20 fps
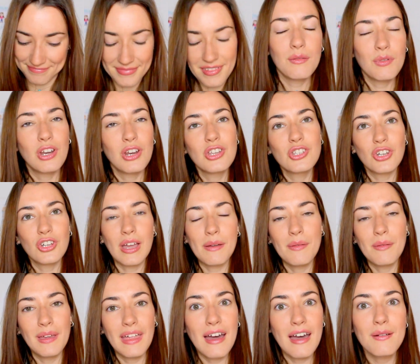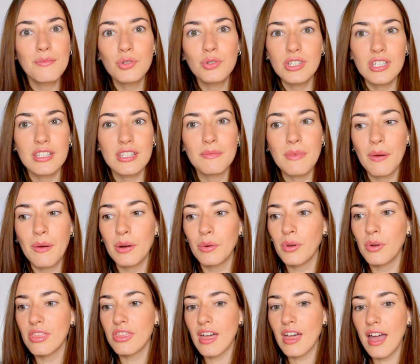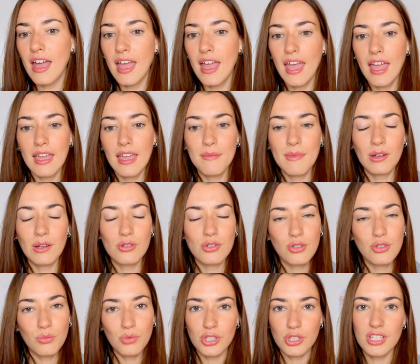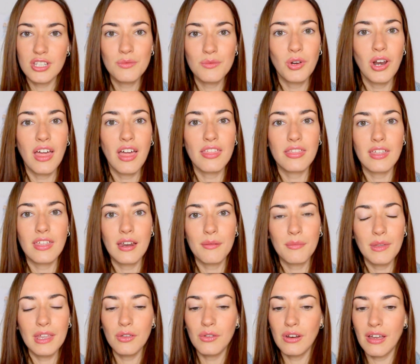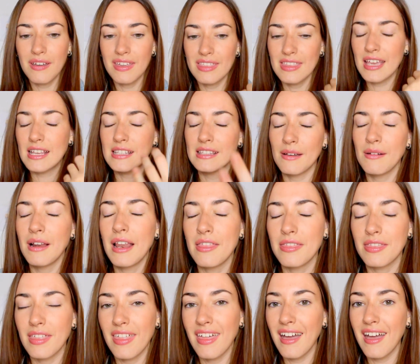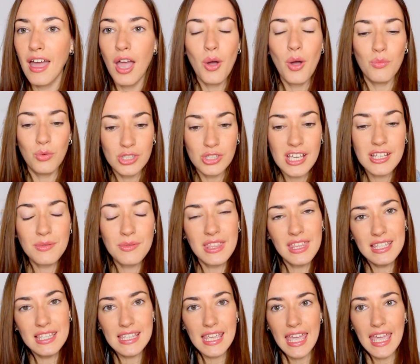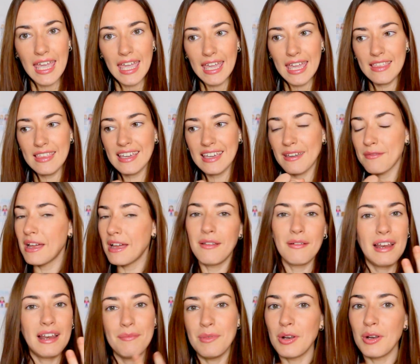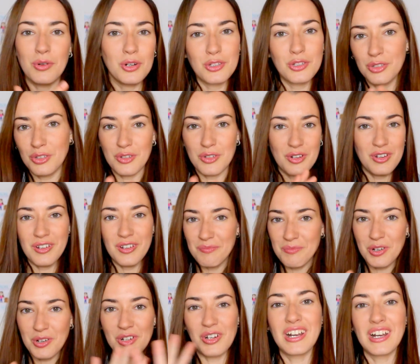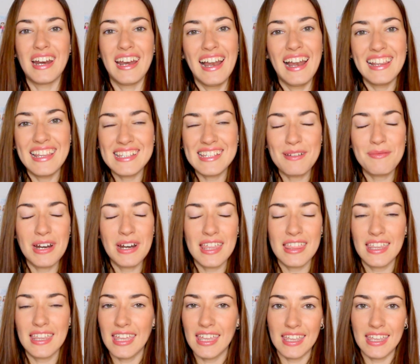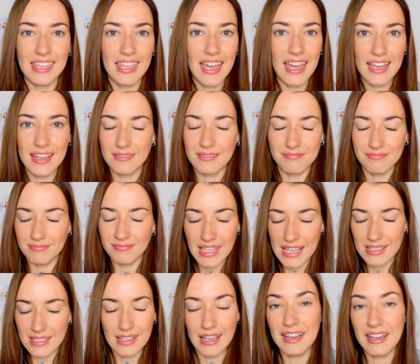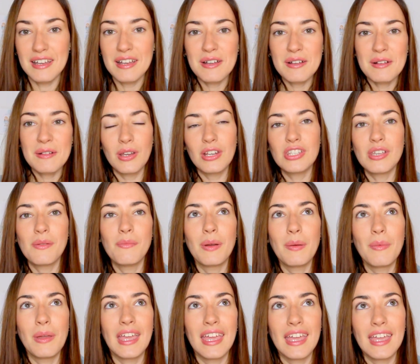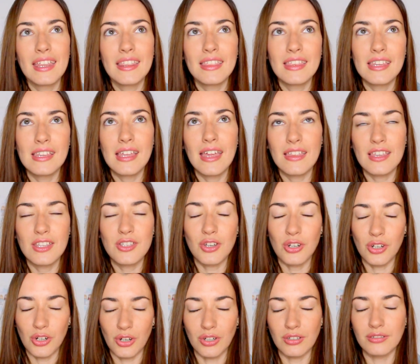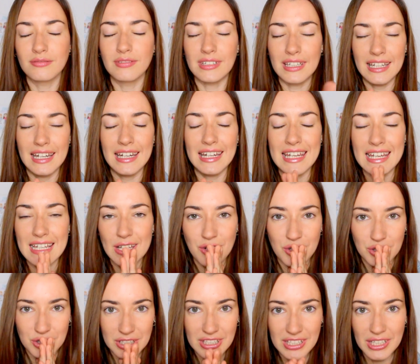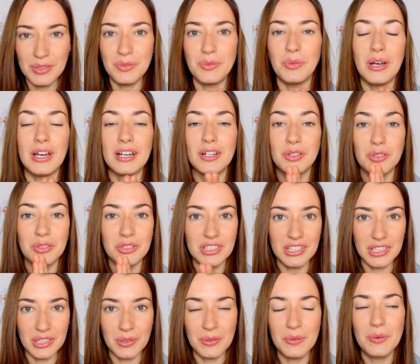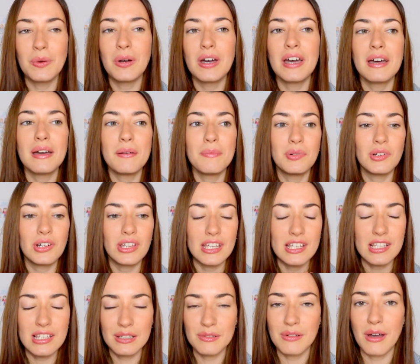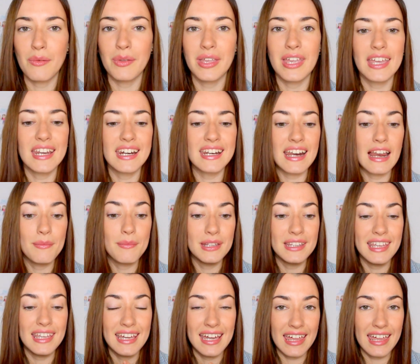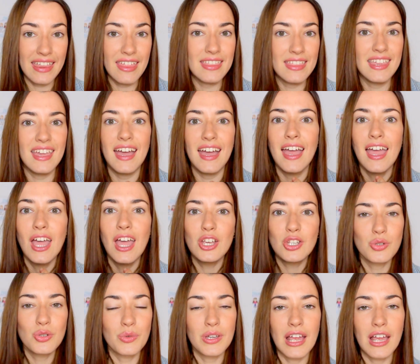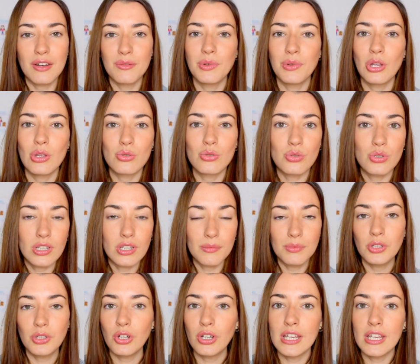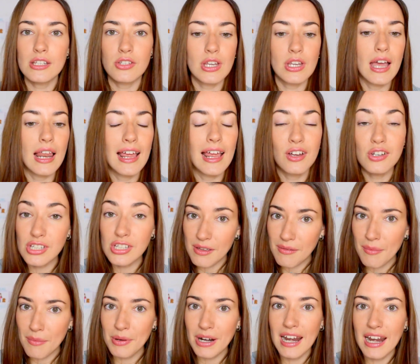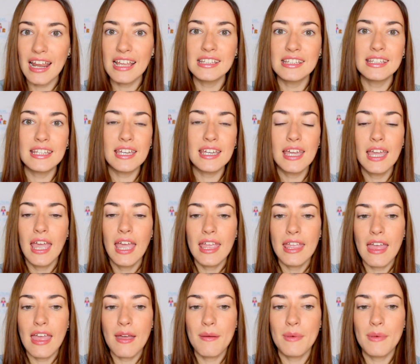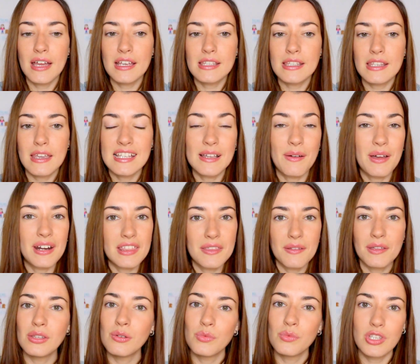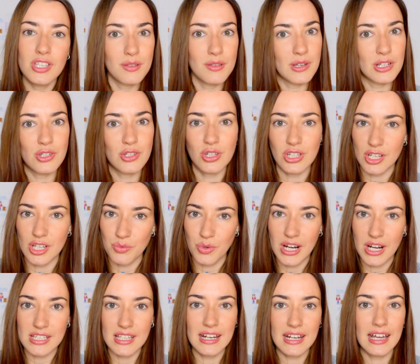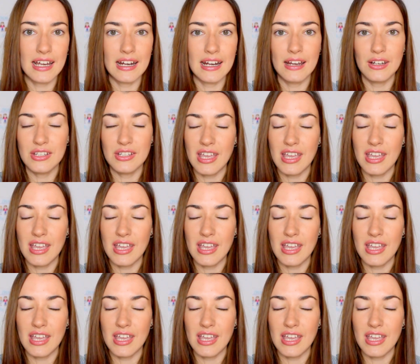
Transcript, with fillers: Y bueno, eso que a mí me daba muchísima vergüenza y me costó muchísimo lanzarme y una vez ya estaba lanzada, muchas veces eh, dije, vale, vale, me lo borro todo, borro el canal, desaparece y ya, ya está. Pero siempre me he dicho, no, Irene, continúa, continúa, porque esto va bien. Realmente cada día subía el número de suscriptores, o sea, la cosa iba para adelante y además estaba recibiendo muchísimas cosas buenas del canal.